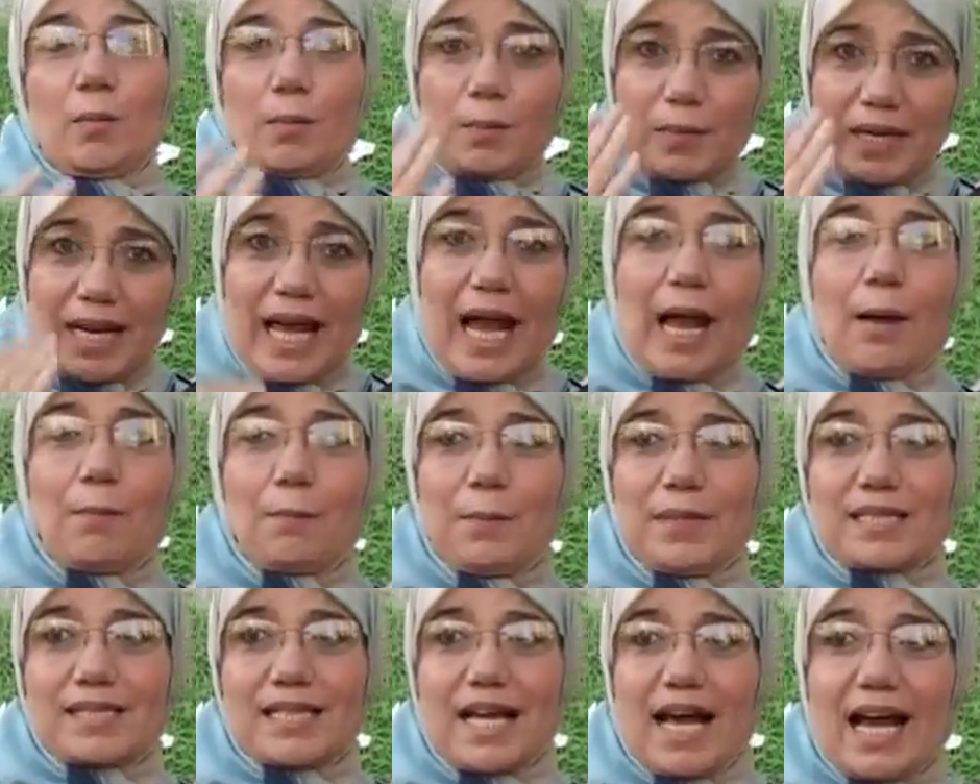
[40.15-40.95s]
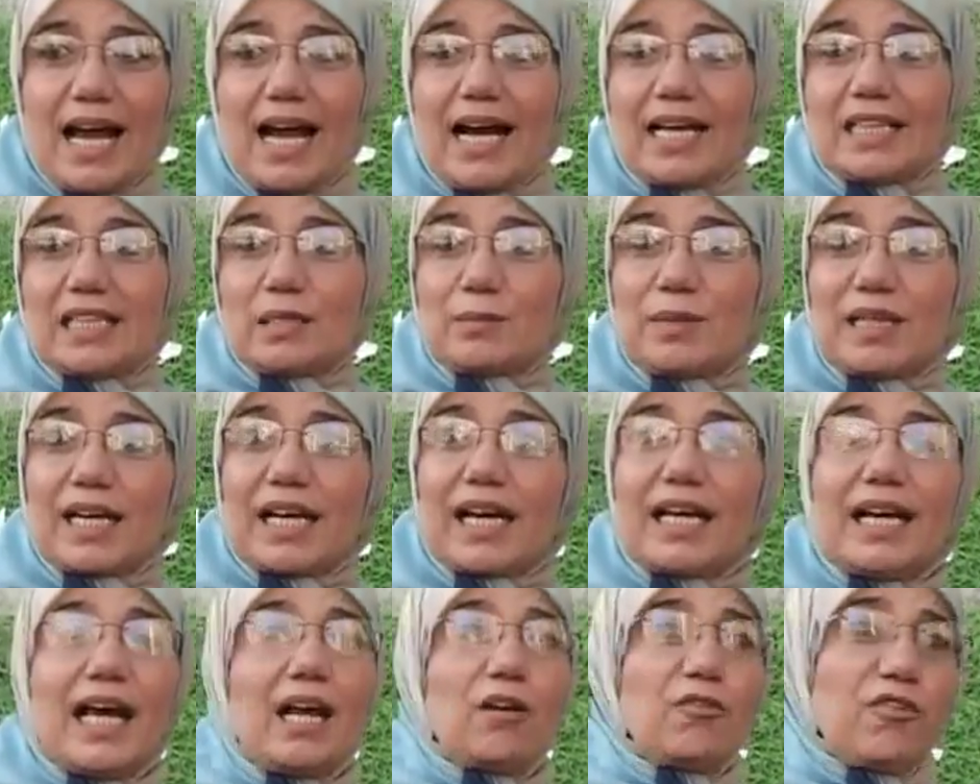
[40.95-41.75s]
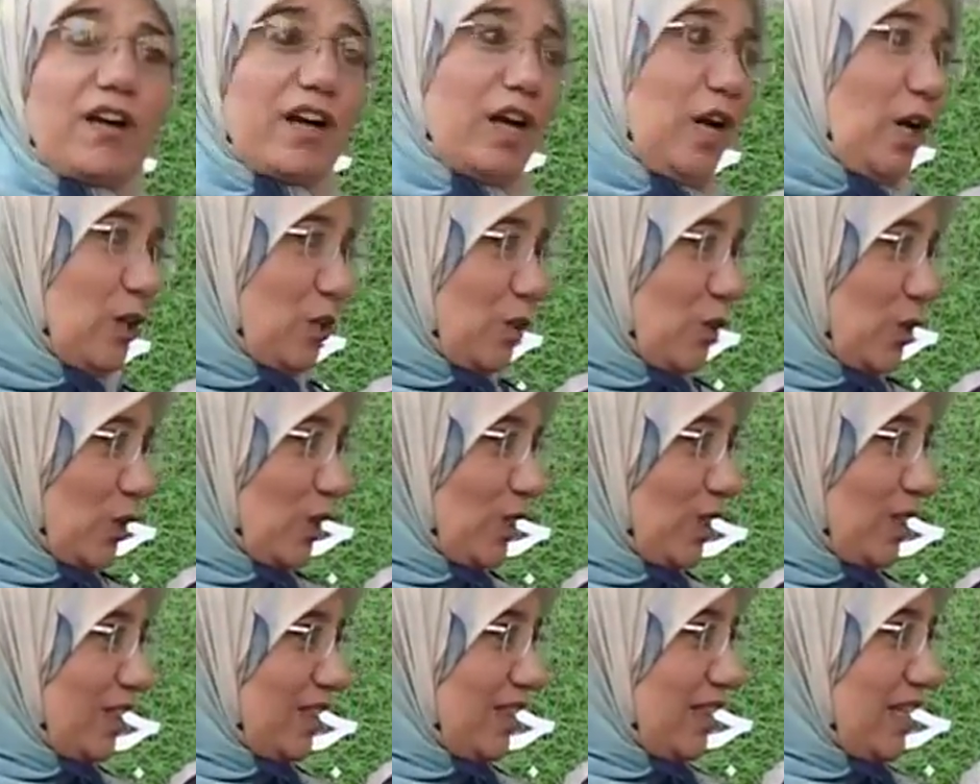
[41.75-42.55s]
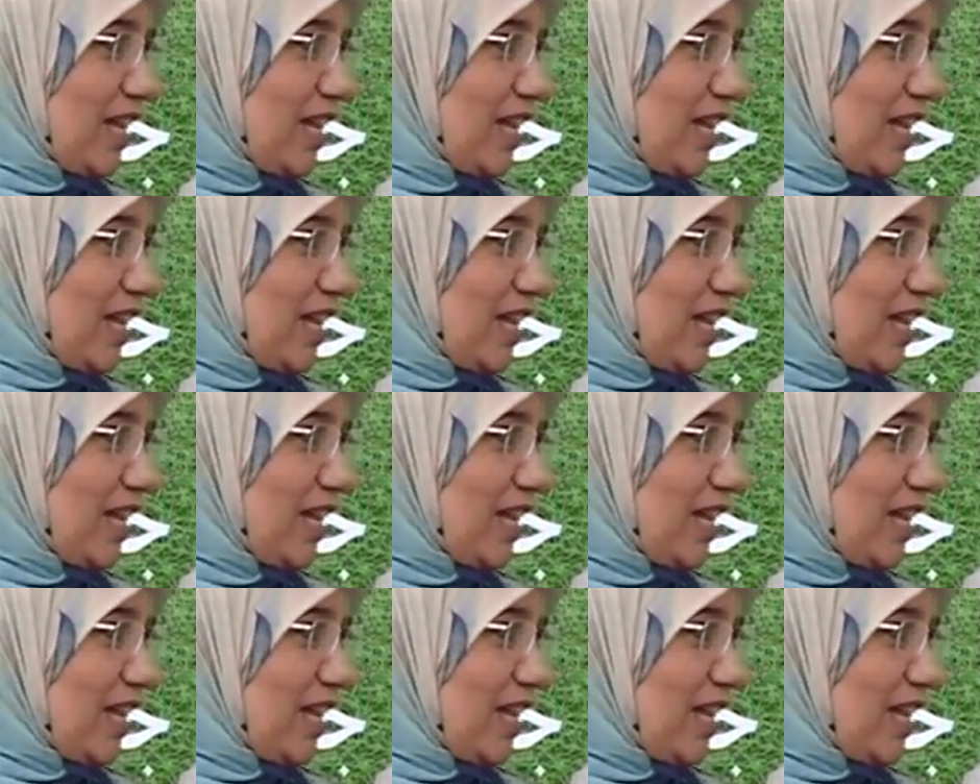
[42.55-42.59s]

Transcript: بنعبي سعاده من خلال فرحتهم